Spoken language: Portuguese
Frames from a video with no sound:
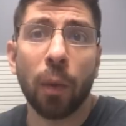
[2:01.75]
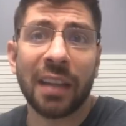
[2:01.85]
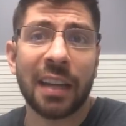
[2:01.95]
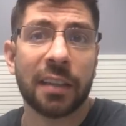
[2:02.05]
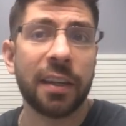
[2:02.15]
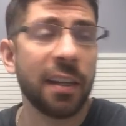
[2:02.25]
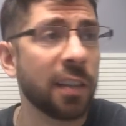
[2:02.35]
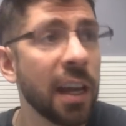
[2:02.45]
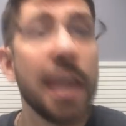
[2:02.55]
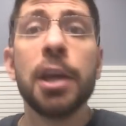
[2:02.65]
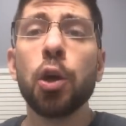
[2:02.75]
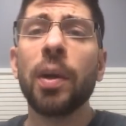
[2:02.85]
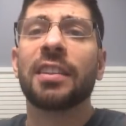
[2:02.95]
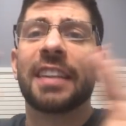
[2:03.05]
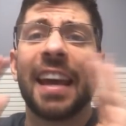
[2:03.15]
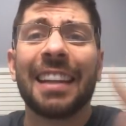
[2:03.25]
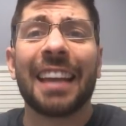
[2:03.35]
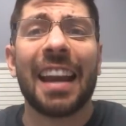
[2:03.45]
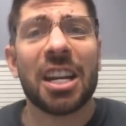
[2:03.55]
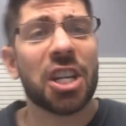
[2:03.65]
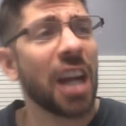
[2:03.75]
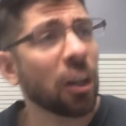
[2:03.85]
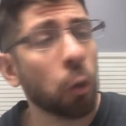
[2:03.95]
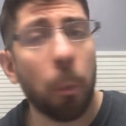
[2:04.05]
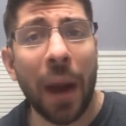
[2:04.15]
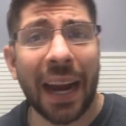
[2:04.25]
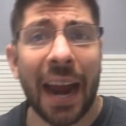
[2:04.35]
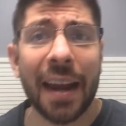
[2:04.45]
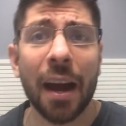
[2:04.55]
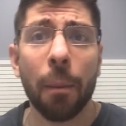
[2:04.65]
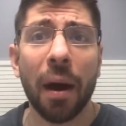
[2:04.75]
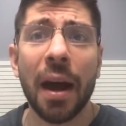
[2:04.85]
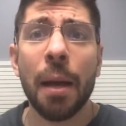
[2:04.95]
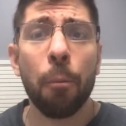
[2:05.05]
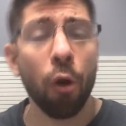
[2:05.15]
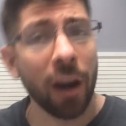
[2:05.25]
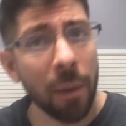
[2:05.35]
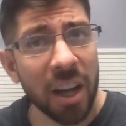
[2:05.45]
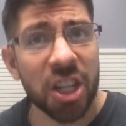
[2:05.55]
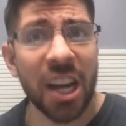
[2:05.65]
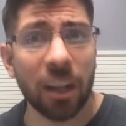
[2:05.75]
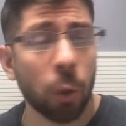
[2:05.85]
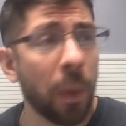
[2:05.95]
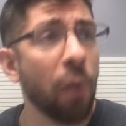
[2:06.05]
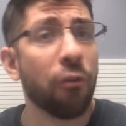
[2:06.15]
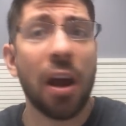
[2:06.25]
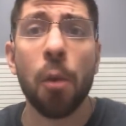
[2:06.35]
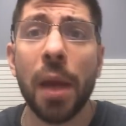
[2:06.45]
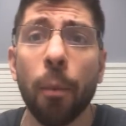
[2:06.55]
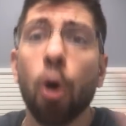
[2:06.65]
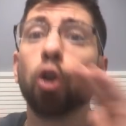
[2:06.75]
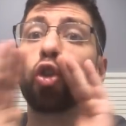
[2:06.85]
de umas atrizes. E o esquenta era é chato pra caramba. Programa chato, eu falo mesmo.